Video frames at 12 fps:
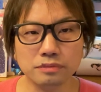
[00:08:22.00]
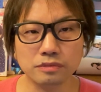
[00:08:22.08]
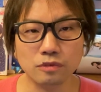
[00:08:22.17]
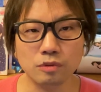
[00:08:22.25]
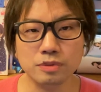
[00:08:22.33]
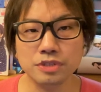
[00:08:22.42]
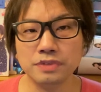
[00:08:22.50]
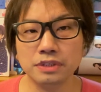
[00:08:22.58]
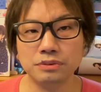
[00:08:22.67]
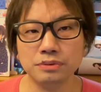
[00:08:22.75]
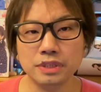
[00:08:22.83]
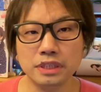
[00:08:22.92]
こぶし
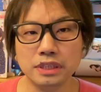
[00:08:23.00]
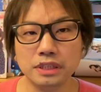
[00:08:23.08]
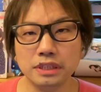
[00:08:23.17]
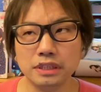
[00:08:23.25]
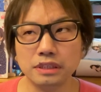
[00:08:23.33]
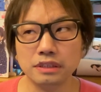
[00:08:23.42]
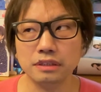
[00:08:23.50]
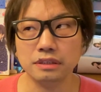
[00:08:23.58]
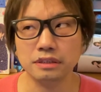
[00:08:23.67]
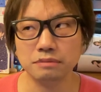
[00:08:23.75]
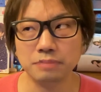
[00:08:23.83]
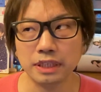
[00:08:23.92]

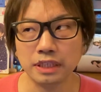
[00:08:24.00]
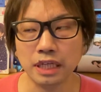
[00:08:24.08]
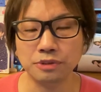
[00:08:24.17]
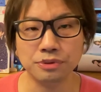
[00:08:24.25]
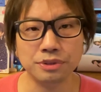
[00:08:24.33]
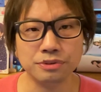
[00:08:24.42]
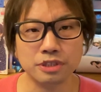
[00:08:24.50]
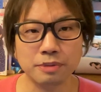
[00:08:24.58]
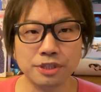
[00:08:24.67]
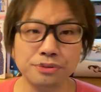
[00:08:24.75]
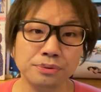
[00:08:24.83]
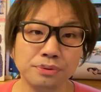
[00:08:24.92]
ファクトリー、まあ、例えるとすれ
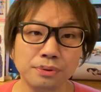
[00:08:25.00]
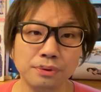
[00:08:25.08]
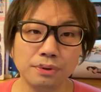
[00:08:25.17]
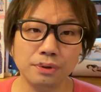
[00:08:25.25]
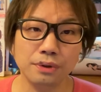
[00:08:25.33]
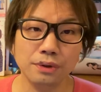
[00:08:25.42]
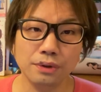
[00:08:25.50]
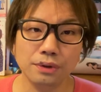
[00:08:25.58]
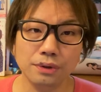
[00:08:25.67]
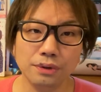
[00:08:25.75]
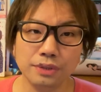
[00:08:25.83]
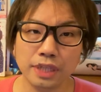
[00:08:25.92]
ば急登
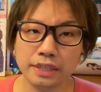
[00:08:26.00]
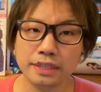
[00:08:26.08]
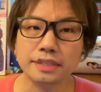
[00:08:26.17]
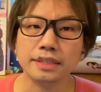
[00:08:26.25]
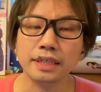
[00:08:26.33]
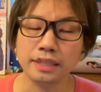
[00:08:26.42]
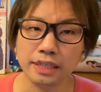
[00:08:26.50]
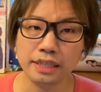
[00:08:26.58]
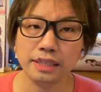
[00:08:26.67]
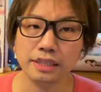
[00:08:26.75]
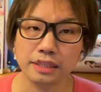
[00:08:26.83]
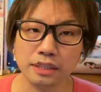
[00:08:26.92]
なんですか
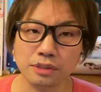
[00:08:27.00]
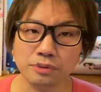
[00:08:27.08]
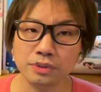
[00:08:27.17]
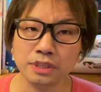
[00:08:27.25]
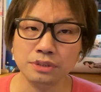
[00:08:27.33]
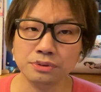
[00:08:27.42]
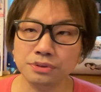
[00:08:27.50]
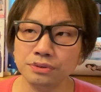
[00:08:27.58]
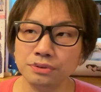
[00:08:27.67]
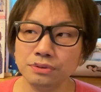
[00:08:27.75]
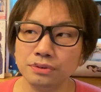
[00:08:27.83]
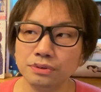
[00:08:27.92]
ね。ごにんの
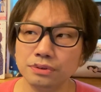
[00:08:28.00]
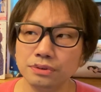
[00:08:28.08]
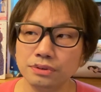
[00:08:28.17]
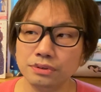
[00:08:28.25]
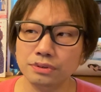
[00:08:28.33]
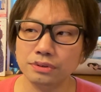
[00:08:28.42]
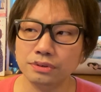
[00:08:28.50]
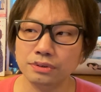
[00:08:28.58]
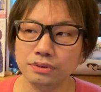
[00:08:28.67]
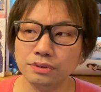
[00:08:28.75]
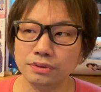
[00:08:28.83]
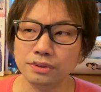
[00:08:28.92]
急登
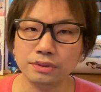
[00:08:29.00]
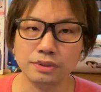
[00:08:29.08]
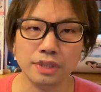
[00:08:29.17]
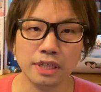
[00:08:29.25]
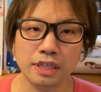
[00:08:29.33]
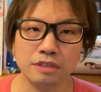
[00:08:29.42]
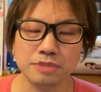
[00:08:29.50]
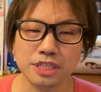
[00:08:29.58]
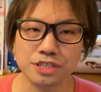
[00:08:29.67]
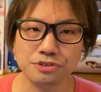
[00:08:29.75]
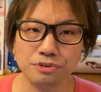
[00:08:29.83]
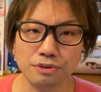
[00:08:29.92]
である
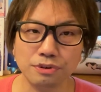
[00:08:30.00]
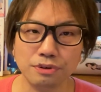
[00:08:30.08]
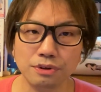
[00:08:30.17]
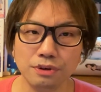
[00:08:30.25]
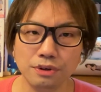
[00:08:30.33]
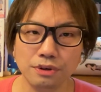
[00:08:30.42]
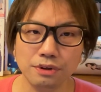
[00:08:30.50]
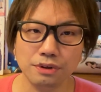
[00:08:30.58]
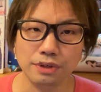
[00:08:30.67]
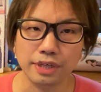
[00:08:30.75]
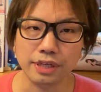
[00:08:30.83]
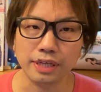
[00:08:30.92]
道を
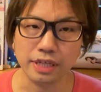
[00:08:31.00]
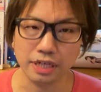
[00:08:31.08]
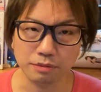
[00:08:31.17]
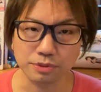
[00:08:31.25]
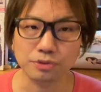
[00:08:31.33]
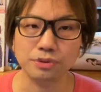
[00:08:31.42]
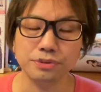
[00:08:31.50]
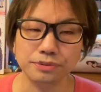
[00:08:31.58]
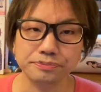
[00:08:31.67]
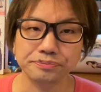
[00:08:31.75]
選ぶという、